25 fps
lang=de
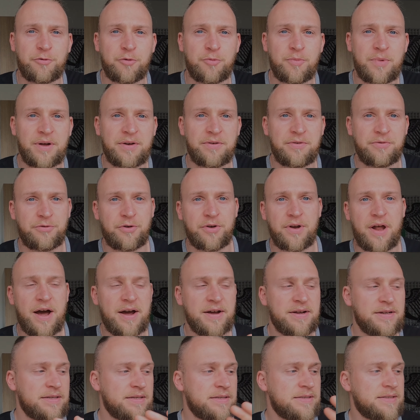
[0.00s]
wo man von
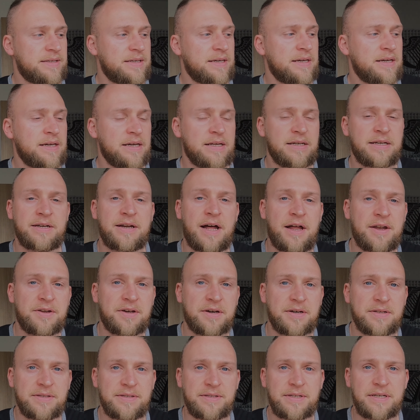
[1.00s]
einem See in den
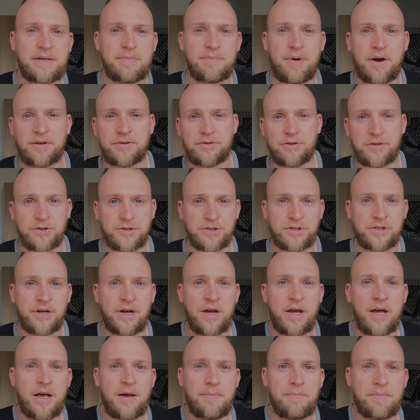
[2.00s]
anderen See praktisch
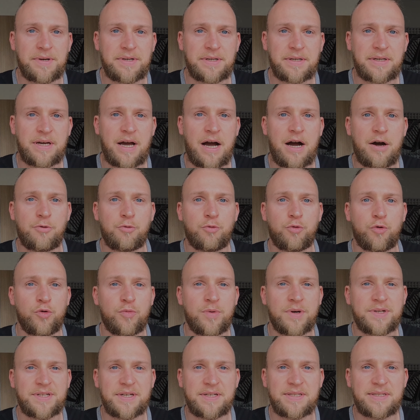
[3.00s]
mit dem Kanu
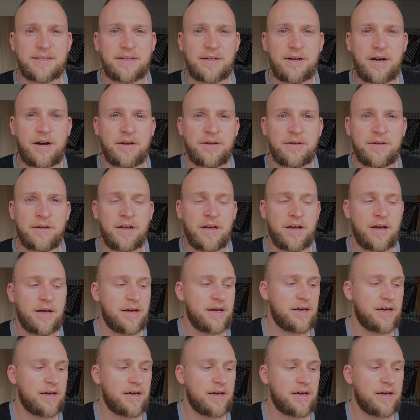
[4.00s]
übersetzen kann.